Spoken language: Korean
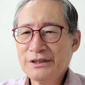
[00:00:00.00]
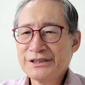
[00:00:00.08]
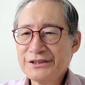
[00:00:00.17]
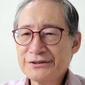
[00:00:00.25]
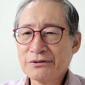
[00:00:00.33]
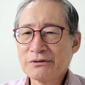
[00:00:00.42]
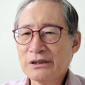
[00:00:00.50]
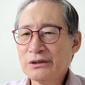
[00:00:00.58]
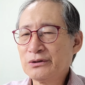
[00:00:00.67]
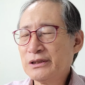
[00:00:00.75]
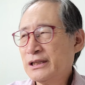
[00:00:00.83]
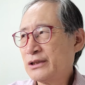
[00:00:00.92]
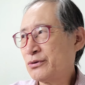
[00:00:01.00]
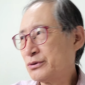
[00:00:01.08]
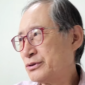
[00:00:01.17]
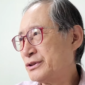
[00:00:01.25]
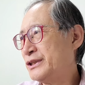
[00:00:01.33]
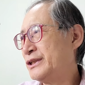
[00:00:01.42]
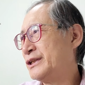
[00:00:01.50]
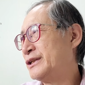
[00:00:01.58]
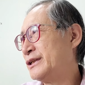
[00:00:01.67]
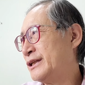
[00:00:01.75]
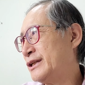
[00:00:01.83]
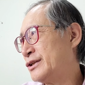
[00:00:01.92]
신속한 예, 도전이
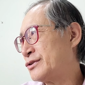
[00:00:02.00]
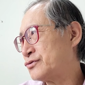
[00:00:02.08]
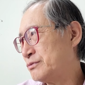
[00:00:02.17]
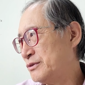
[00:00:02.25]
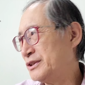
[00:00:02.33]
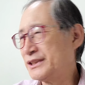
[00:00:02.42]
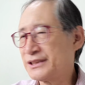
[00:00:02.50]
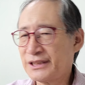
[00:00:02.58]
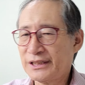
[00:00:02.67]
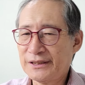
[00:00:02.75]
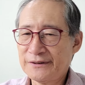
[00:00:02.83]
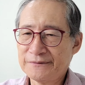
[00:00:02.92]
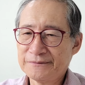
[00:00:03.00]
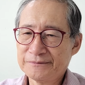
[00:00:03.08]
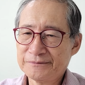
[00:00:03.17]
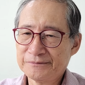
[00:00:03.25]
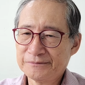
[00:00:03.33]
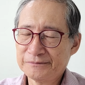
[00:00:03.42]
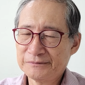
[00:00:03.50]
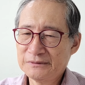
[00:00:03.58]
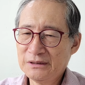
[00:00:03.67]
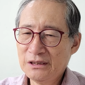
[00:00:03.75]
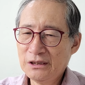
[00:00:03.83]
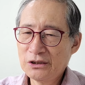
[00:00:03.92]
예, 숨어 있다.
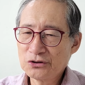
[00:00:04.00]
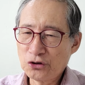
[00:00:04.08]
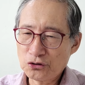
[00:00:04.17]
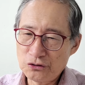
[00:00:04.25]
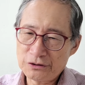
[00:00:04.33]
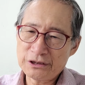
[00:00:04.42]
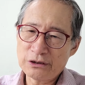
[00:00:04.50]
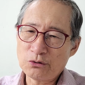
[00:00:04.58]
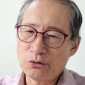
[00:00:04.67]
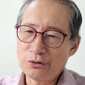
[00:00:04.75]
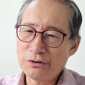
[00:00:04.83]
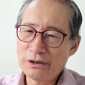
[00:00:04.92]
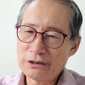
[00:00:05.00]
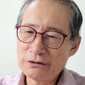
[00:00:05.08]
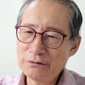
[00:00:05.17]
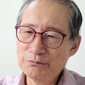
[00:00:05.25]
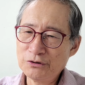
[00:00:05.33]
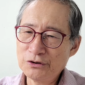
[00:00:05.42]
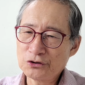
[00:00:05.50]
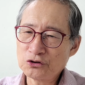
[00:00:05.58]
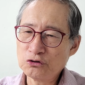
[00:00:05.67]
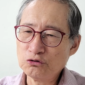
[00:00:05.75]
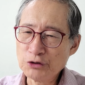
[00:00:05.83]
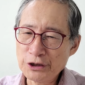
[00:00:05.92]
저출산 고령화를
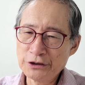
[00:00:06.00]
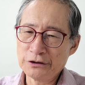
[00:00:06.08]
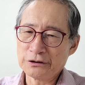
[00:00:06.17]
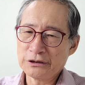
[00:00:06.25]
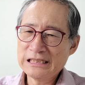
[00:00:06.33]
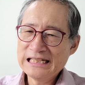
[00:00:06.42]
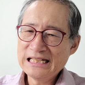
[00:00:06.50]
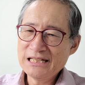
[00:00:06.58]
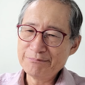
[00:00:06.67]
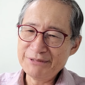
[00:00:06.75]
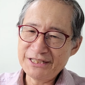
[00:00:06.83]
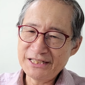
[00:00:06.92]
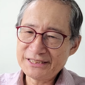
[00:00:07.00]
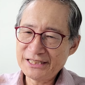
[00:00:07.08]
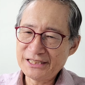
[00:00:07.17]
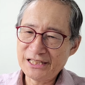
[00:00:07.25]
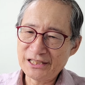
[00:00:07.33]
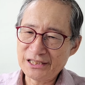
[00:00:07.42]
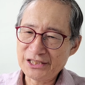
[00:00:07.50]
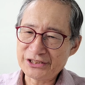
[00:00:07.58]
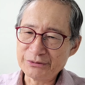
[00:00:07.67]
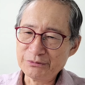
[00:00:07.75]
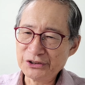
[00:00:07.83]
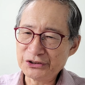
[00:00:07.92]
물려줄 우리는 미래 세대에게
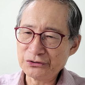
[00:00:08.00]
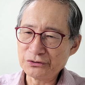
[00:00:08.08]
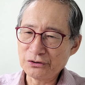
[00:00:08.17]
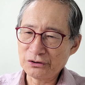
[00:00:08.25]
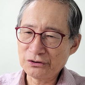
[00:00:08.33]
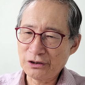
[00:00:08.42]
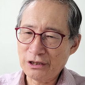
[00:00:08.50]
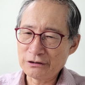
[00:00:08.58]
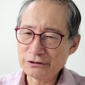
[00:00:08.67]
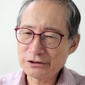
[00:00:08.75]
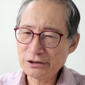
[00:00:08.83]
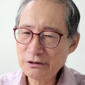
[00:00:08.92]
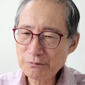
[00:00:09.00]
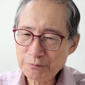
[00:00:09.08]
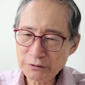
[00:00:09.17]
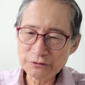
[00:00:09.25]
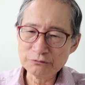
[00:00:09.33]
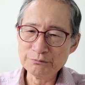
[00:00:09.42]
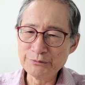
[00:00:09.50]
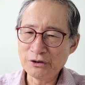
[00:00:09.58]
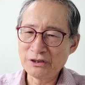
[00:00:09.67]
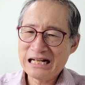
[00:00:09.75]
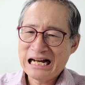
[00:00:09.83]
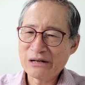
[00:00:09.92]
짐을 지우고 떠나는 슬픈
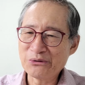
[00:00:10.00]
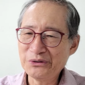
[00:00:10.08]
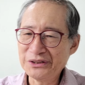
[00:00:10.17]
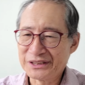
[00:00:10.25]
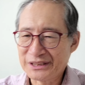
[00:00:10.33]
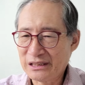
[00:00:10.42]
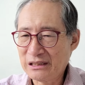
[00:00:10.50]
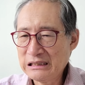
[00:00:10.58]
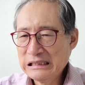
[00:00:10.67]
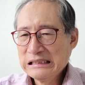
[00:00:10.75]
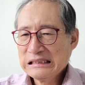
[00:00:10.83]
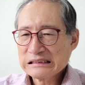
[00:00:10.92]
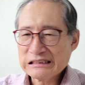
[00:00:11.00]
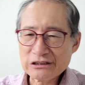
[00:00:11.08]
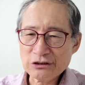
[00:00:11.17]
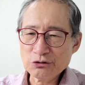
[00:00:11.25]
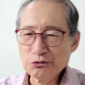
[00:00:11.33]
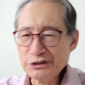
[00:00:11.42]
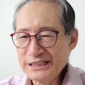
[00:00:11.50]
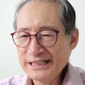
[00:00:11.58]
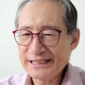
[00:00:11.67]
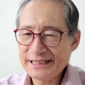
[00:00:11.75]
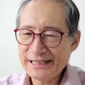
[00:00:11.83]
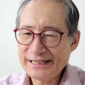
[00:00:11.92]
운명을 안고 있다. 그런
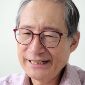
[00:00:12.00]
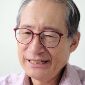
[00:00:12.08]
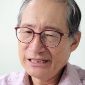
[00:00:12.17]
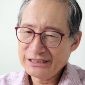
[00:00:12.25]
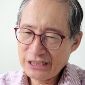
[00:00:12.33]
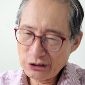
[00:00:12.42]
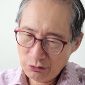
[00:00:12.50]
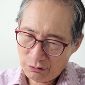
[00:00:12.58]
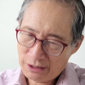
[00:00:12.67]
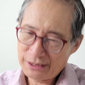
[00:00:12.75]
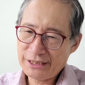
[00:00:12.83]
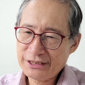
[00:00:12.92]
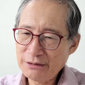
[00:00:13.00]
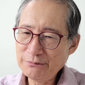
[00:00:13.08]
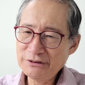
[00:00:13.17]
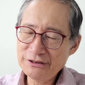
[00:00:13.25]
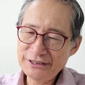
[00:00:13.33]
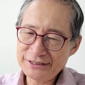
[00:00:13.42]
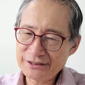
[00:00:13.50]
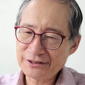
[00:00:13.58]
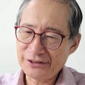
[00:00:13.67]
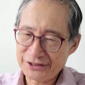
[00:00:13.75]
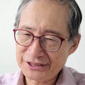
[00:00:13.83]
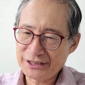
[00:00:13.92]
우리에게 최소한의 책문는 있을
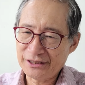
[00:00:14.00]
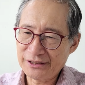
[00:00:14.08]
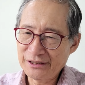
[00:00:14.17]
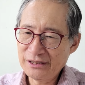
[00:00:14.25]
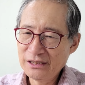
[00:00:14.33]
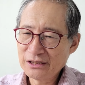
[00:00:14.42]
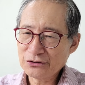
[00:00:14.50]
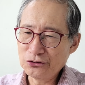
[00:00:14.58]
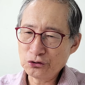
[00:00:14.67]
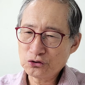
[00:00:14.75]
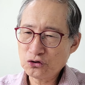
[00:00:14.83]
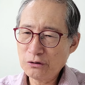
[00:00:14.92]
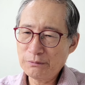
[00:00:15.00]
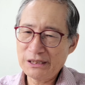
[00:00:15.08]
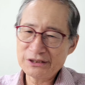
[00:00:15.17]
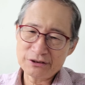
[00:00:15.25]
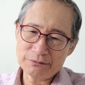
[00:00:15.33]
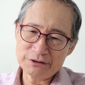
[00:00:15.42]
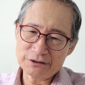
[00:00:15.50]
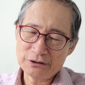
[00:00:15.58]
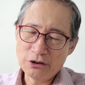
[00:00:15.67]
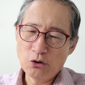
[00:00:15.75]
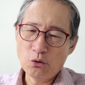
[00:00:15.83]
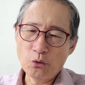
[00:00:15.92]
것이다. 그 출발점은
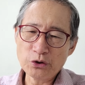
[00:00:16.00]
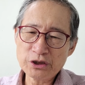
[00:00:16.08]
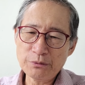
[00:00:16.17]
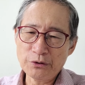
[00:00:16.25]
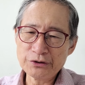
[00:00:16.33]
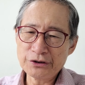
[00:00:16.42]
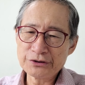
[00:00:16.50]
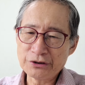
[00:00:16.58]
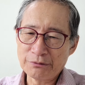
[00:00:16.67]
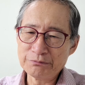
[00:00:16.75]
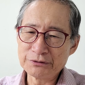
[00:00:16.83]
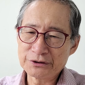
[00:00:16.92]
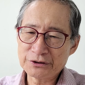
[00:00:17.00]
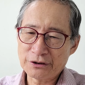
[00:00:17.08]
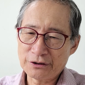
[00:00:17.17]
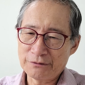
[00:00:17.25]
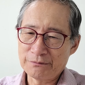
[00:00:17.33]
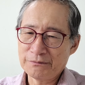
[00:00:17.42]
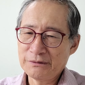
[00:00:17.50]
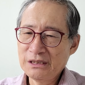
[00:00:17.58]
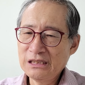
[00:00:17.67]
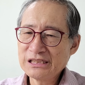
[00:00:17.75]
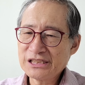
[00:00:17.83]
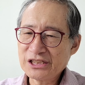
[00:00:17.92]
55년 전처럼
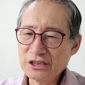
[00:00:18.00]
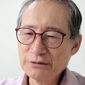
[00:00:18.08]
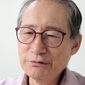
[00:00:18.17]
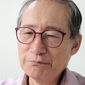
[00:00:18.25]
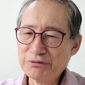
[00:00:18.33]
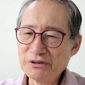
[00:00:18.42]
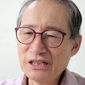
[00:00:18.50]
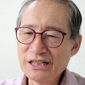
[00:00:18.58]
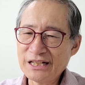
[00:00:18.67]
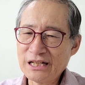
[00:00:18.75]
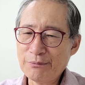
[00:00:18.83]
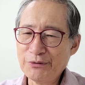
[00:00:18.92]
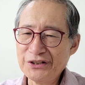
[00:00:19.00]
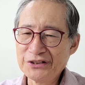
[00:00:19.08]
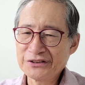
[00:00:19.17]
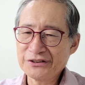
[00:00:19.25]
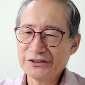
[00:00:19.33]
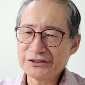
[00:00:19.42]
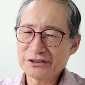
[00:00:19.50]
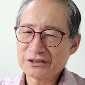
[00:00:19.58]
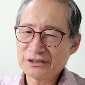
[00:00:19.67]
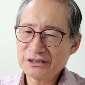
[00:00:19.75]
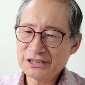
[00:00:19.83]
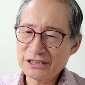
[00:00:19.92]
부 지금은 불가능해 보이는
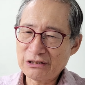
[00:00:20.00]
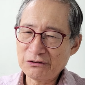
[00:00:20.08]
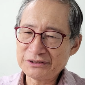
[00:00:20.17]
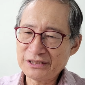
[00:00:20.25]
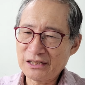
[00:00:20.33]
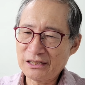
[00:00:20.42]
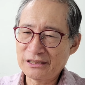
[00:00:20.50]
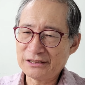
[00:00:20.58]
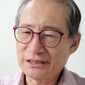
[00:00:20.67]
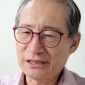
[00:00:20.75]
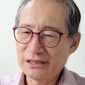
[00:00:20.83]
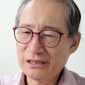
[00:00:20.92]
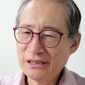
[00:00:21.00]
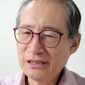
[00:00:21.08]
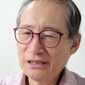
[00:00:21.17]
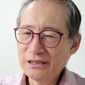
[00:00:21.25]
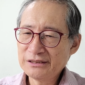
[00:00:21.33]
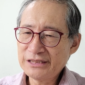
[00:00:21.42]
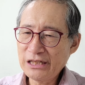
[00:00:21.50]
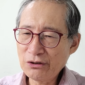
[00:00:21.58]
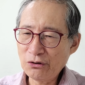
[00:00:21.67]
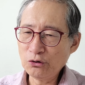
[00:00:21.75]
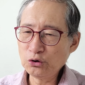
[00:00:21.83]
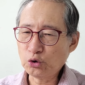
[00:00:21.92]
것이라고 생각한다.
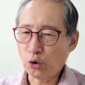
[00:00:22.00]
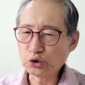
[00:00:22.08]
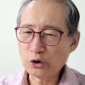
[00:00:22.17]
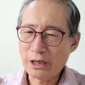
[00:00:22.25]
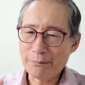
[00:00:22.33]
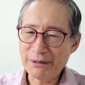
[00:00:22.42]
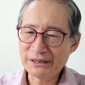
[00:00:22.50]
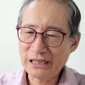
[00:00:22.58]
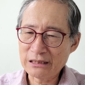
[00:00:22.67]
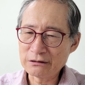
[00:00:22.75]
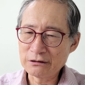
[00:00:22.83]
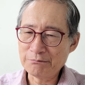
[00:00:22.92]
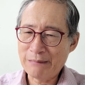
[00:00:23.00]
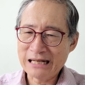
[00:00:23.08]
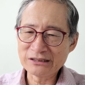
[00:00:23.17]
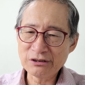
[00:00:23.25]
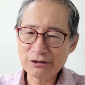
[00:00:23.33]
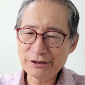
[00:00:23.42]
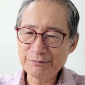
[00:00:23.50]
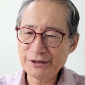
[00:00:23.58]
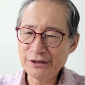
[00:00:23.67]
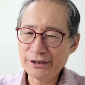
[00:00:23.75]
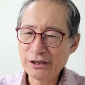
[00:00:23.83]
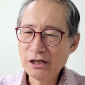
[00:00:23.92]
새로운 도전 앞에 따르는
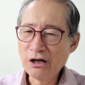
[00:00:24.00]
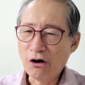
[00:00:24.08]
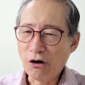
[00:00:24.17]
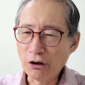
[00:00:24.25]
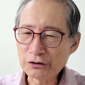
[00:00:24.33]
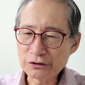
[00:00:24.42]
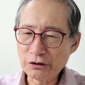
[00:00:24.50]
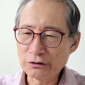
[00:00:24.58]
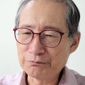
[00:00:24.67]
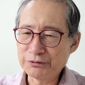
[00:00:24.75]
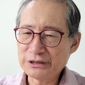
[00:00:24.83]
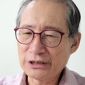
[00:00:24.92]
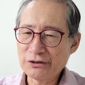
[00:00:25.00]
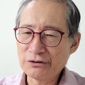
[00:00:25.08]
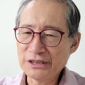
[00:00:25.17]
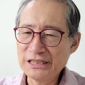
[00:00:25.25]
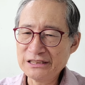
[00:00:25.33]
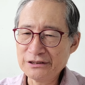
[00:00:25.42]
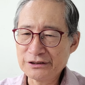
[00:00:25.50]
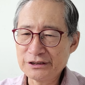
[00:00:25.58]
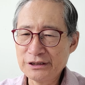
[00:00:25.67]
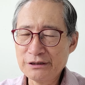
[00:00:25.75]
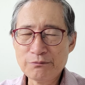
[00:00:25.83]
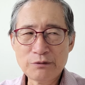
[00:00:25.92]
망설임이 어떤 부작용이
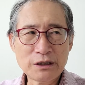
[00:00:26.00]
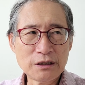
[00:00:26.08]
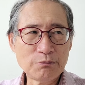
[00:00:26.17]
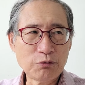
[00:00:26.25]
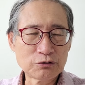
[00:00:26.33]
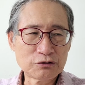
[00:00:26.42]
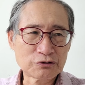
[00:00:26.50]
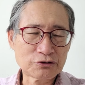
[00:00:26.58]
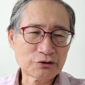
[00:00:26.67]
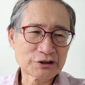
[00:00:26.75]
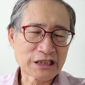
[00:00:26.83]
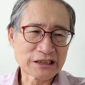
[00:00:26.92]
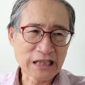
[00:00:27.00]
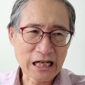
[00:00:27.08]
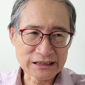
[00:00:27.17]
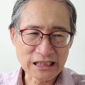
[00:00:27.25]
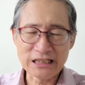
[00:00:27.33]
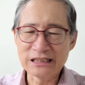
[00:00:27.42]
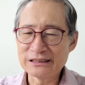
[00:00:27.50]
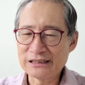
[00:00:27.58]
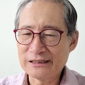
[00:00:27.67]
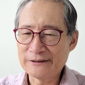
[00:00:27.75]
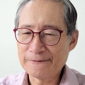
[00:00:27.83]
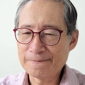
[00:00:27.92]
있는지 예, 모두 또 다잘 안다.